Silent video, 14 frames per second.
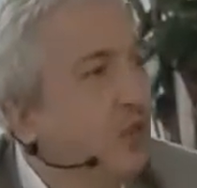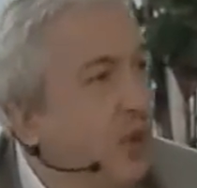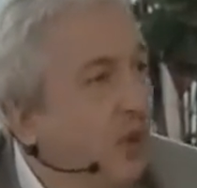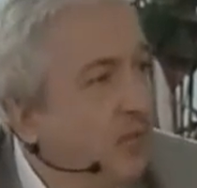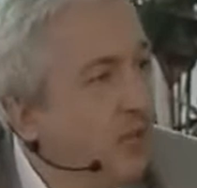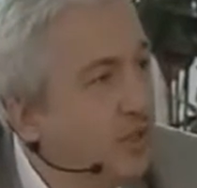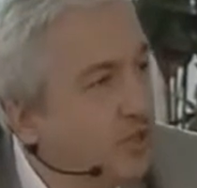
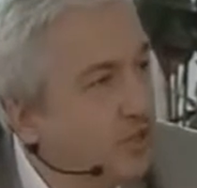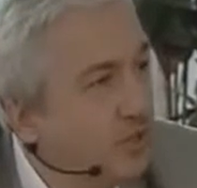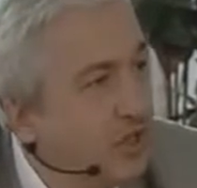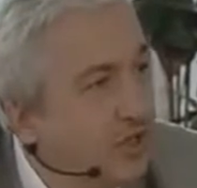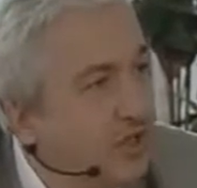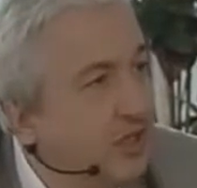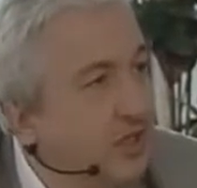Muhammed
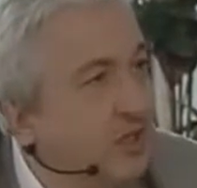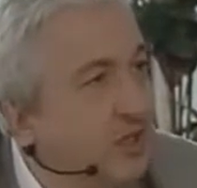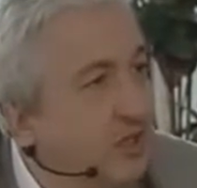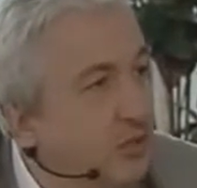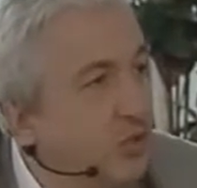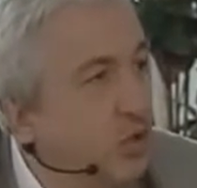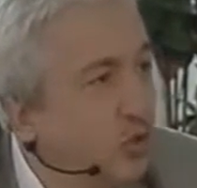suresinin
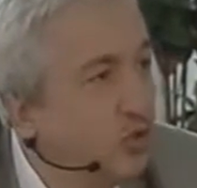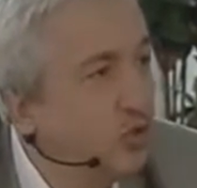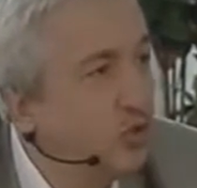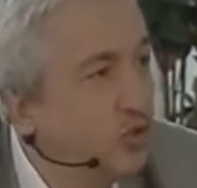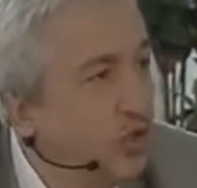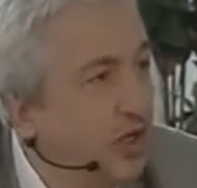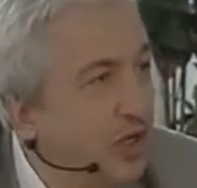
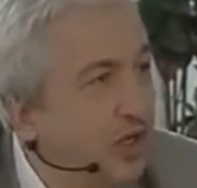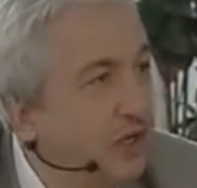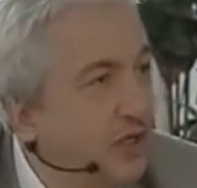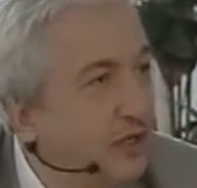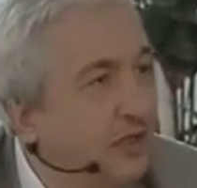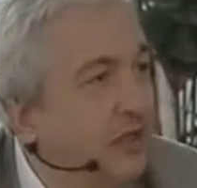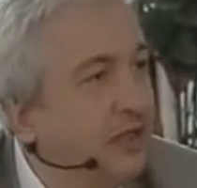24.
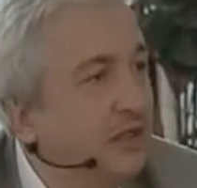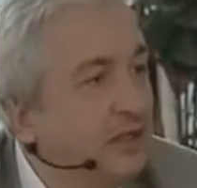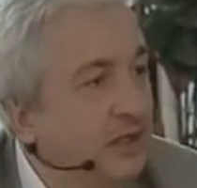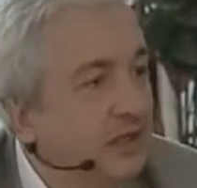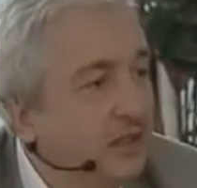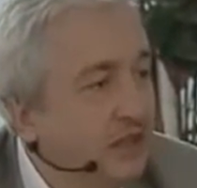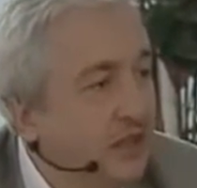ayetini,
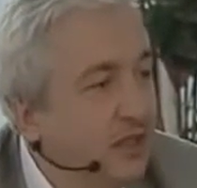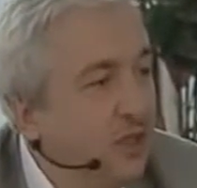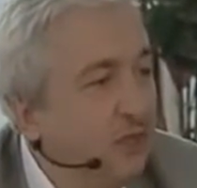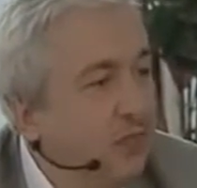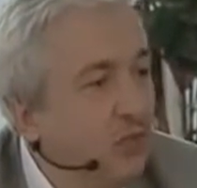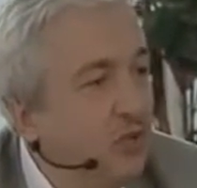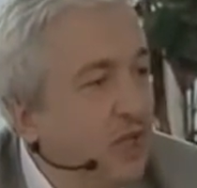
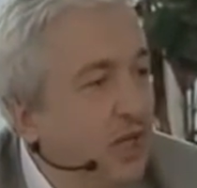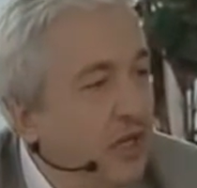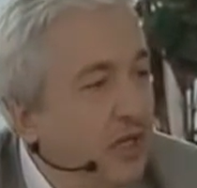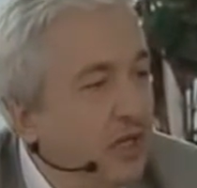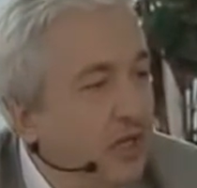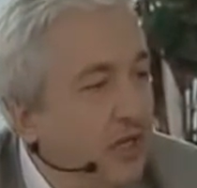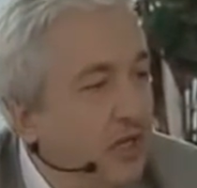tedebbürle
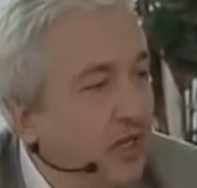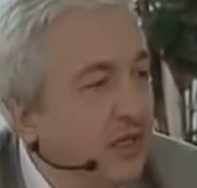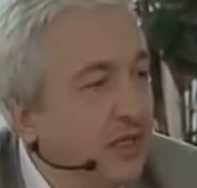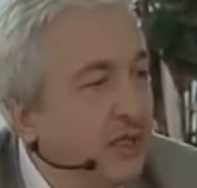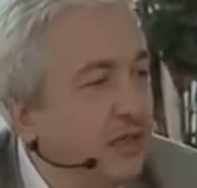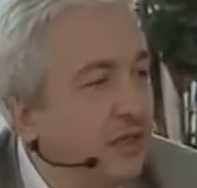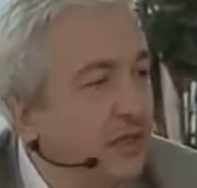ilgili
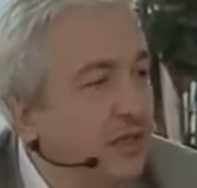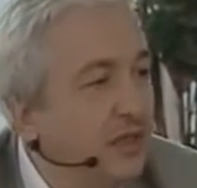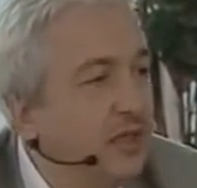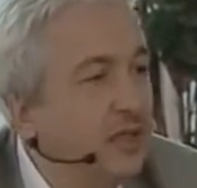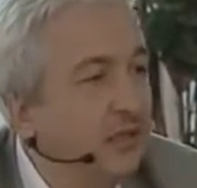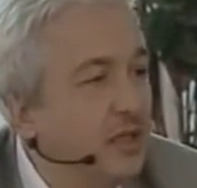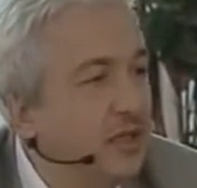ayetinin
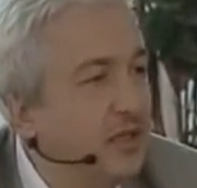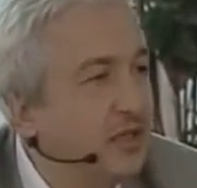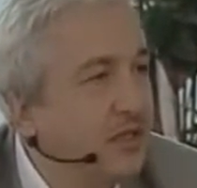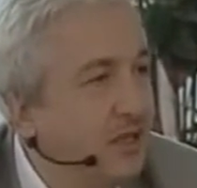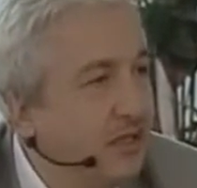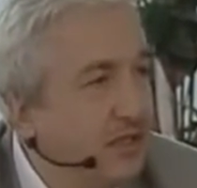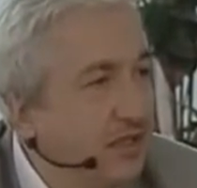ne demek
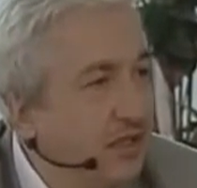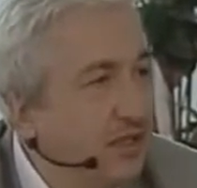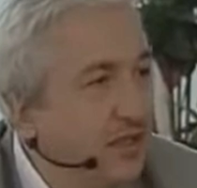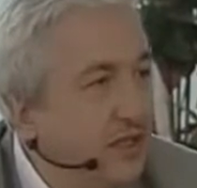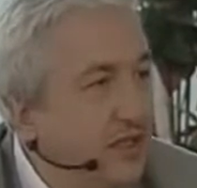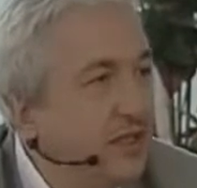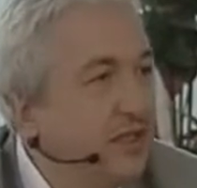
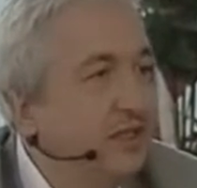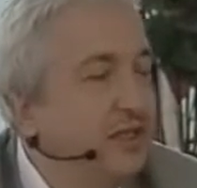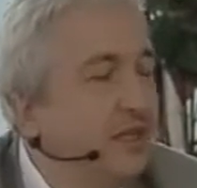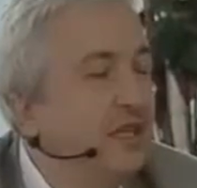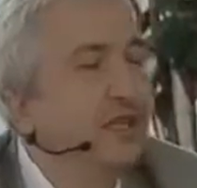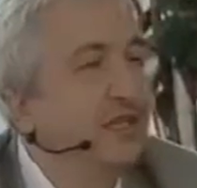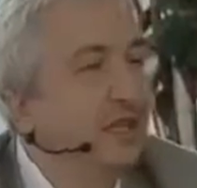istediğini
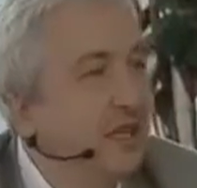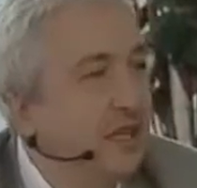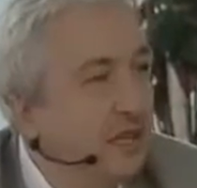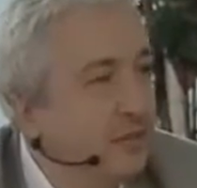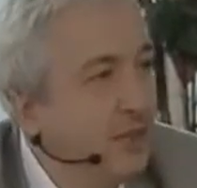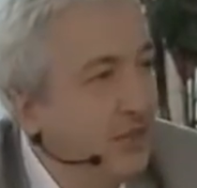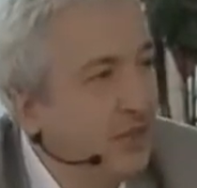sizden
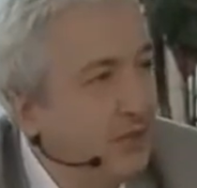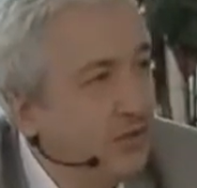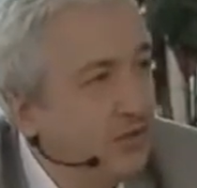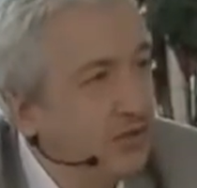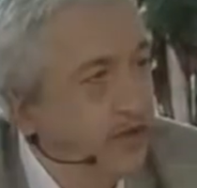dinleyelim değerli